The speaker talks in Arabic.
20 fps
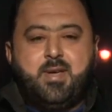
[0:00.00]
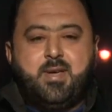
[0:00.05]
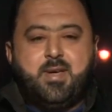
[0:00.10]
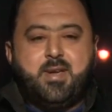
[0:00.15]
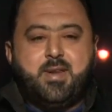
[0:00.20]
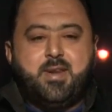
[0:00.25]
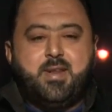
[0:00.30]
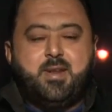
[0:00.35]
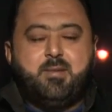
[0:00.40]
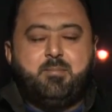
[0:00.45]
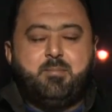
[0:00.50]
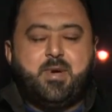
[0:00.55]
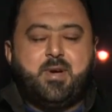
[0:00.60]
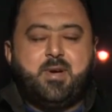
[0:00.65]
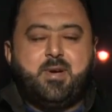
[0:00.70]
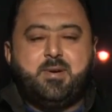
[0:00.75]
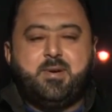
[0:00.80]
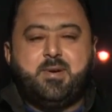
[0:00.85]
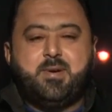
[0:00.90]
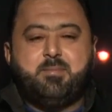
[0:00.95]
يعني لما
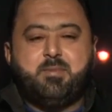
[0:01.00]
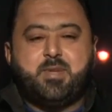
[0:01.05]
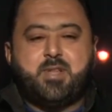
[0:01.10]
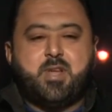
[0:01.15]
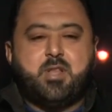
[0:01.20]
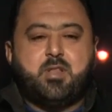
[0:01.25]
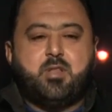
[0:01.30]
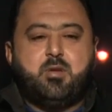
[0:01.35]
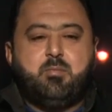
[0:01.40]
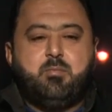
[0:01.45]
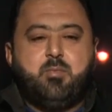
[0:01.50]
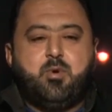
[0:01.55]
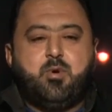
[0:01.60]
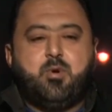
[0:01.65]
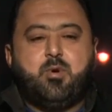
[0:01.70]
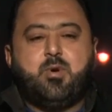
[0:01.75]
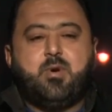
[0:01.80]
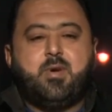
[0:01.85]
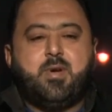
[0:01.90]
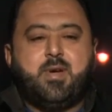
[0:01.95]
آه، نعم. بتقدم
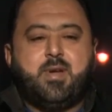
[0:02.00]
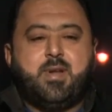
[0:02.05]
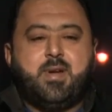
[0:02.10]
له